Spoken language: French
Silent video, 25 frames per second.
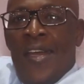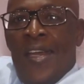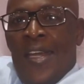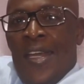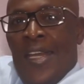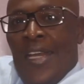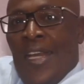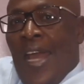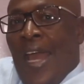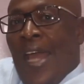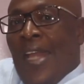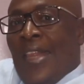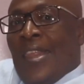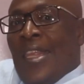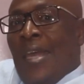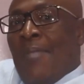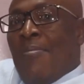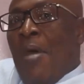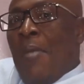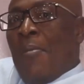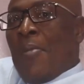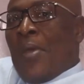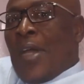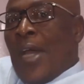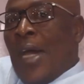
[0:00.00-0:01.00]
Il a été
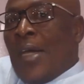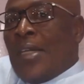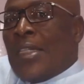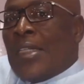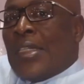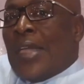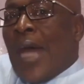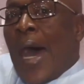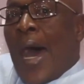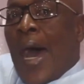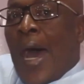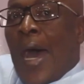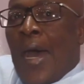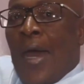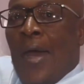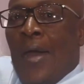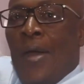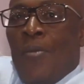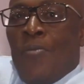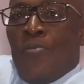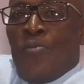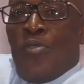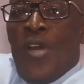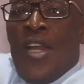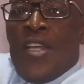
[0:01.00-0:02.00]
même candidat
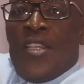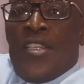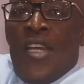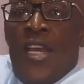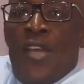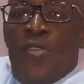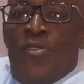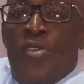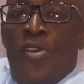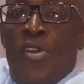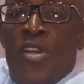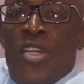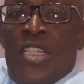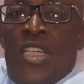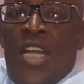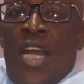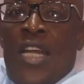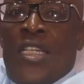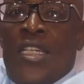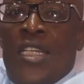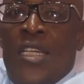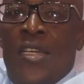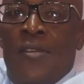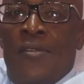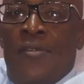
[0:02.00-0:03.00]
pour les élections
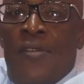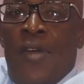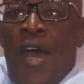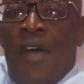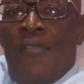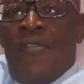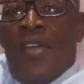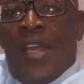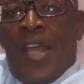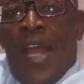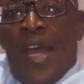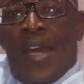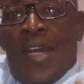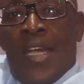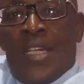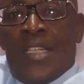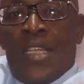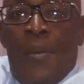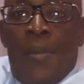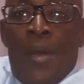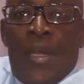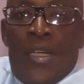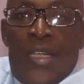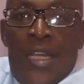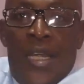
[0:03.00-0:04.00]
législatives avec Ariel
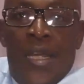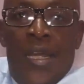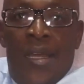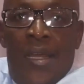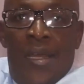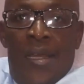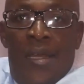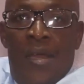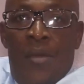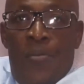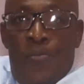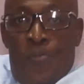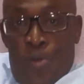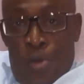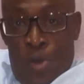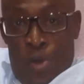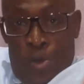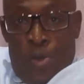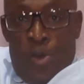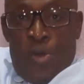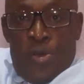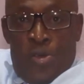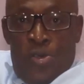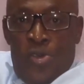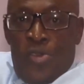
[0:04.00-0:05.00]
Diabaté pour le
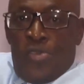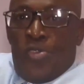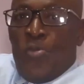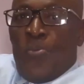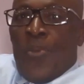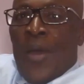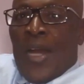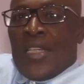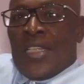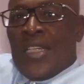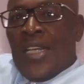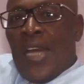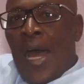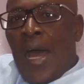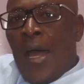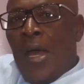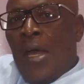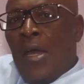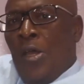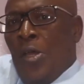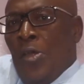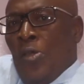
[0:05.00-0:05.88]
compte de ce parti-là.